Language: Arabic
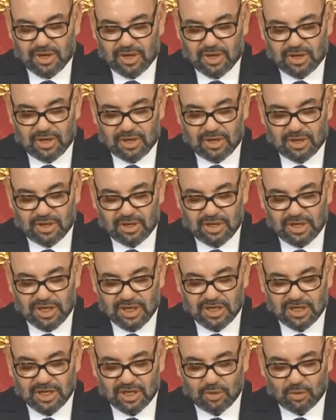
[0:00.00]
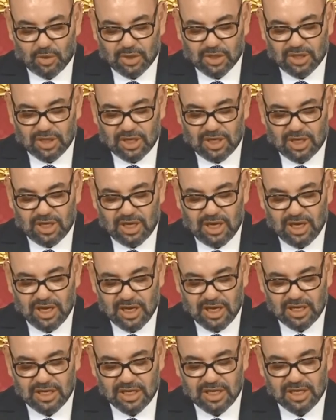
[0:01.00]
آه لأن الوضع
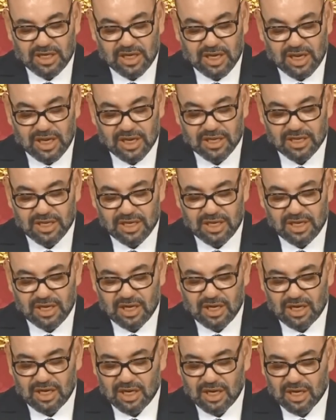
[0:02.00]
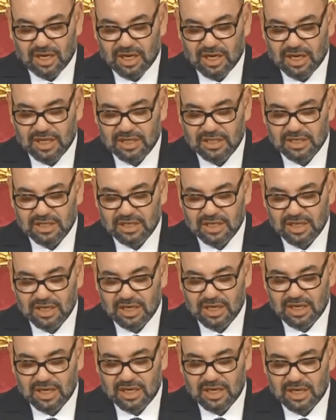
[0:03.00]
الحالي لهذه العلاقات
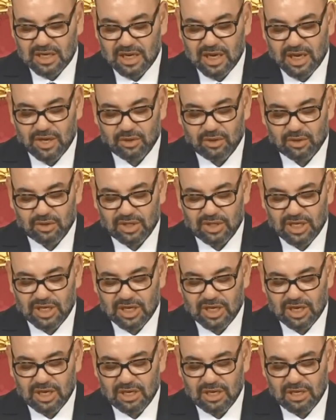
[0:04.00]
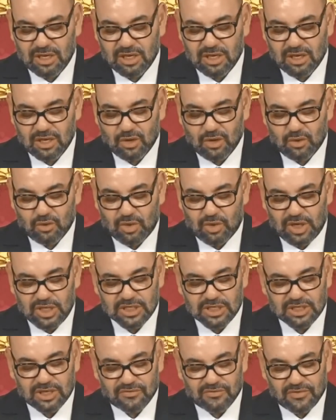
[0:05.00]
لا يرضينا
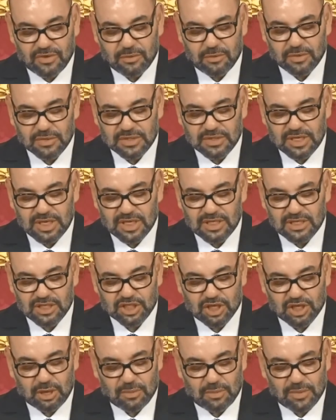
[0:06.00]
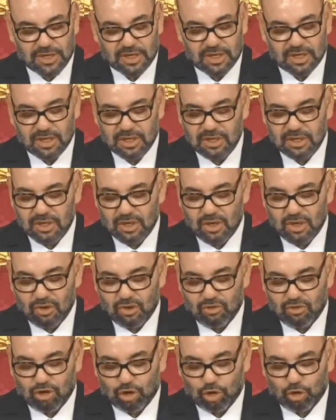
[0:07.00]
وليس في مصلحة شعبينا
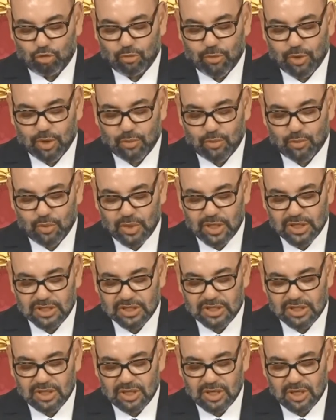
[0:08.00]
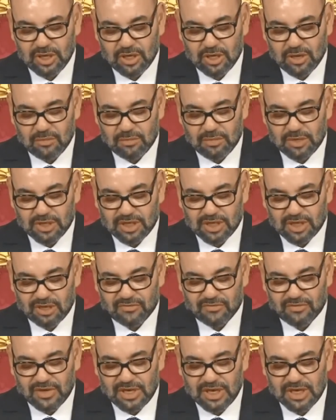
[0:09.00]
وغير مقبولة من
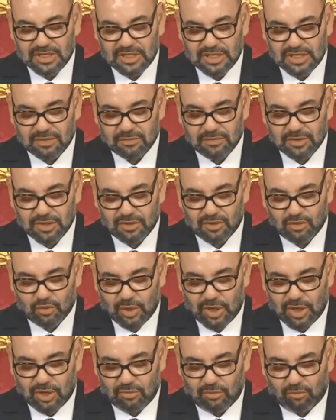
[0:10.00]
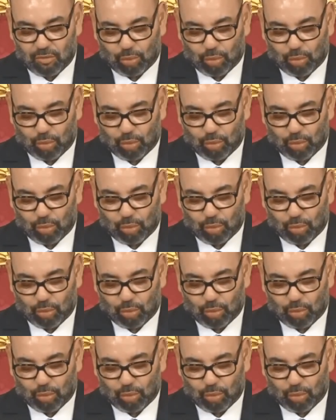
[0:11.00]
طرف العديد من الدول